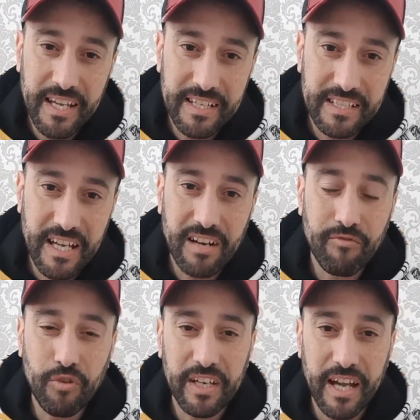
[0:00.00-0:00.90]

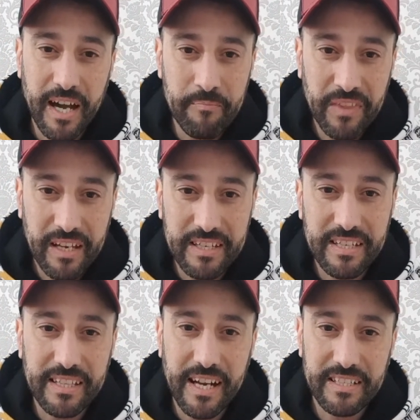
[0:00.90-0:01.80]
نتعرفوا عليها اللي
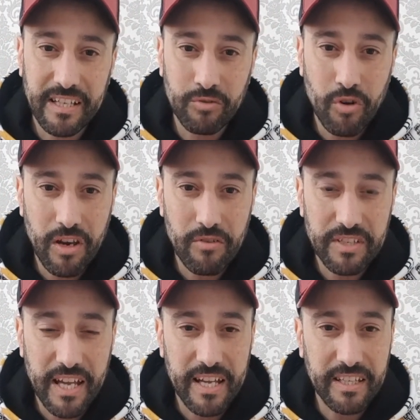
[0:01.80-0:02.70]
صدرات هذه النور
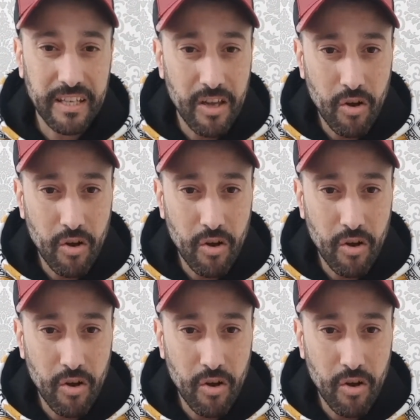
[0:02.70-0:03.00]
الوسطى هذه